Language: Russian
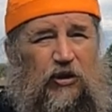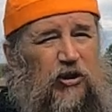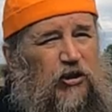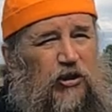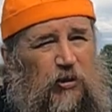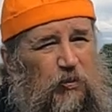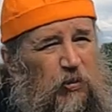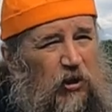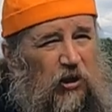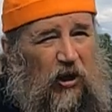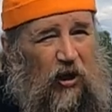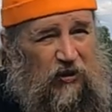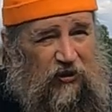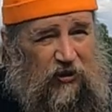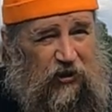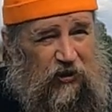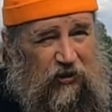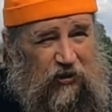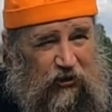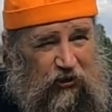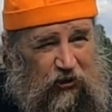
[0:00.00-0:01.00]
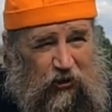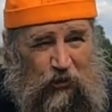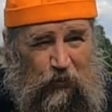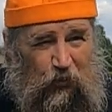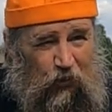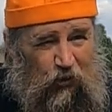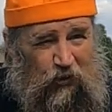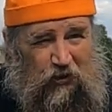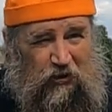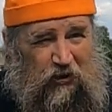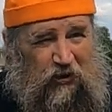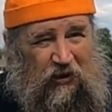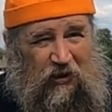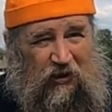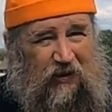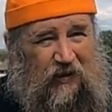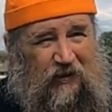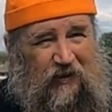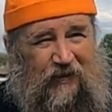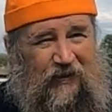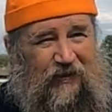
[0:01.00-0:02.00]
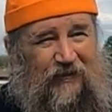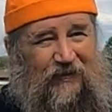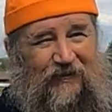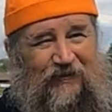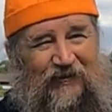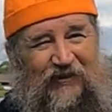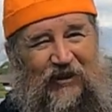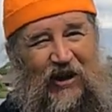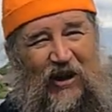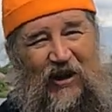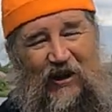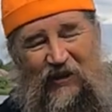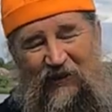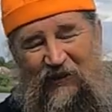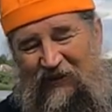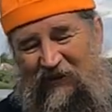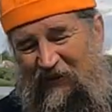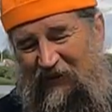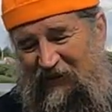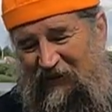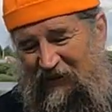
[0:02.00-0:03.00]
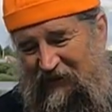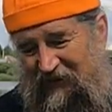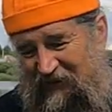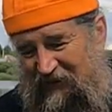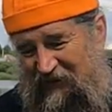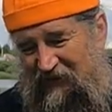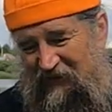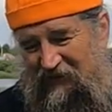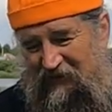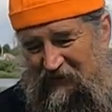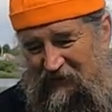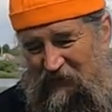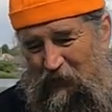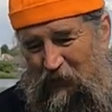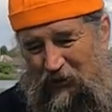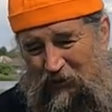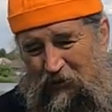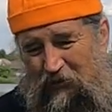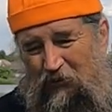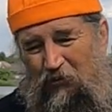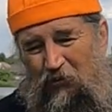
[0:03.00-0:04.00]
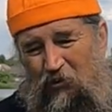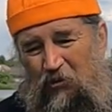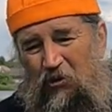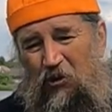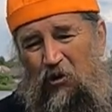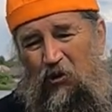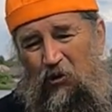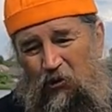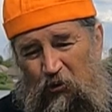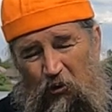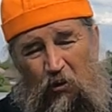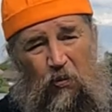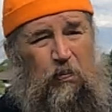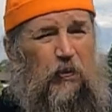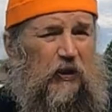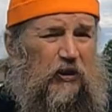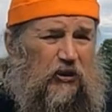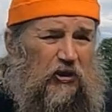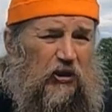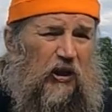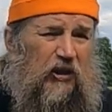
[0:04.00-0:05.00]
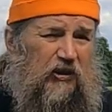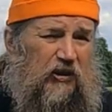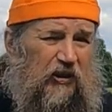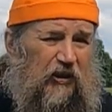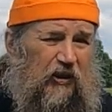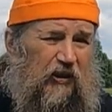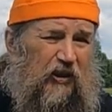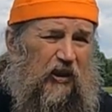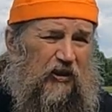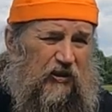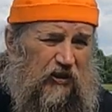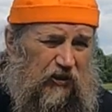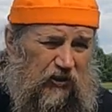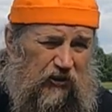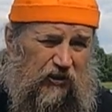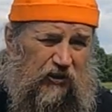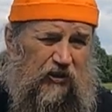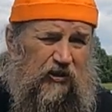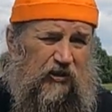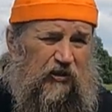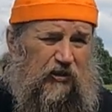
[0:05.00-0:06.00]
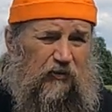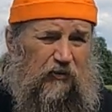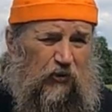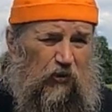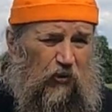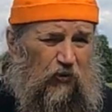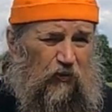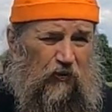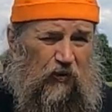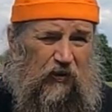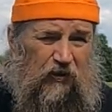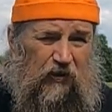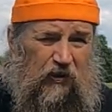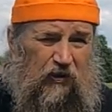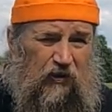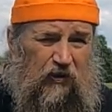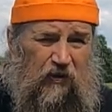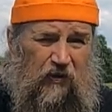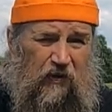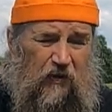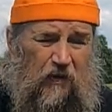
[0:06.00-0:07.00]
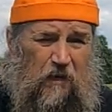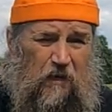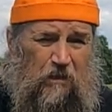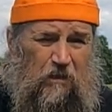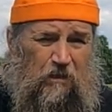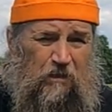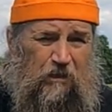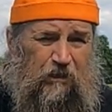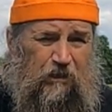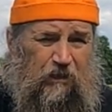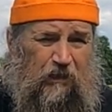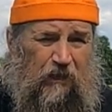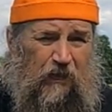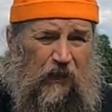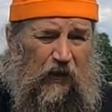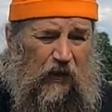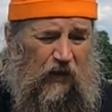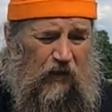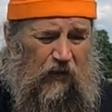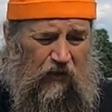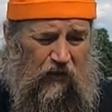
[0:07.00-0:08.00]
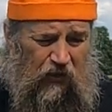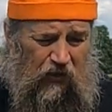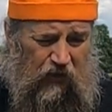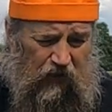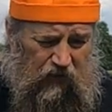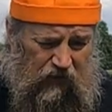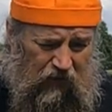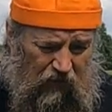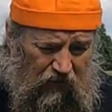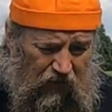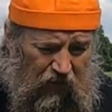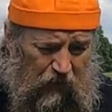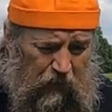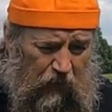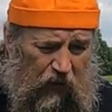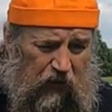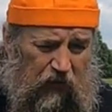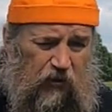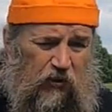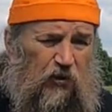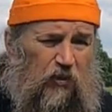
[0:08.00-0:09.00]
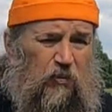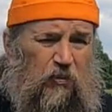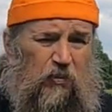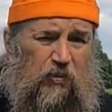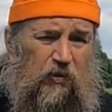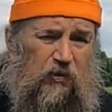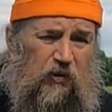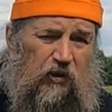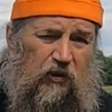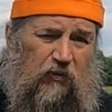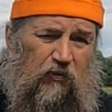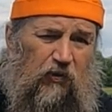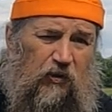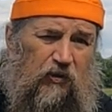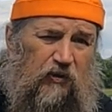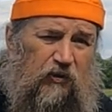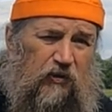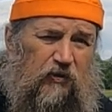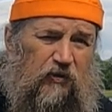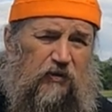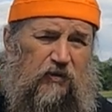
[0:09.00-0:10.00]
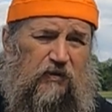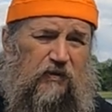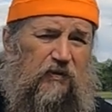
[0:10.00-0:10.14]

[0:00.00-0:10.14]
не собирался идти больше на Москву, но пришла делегация из Нижнего Новгорода. И говорят, давай пойдем, и вот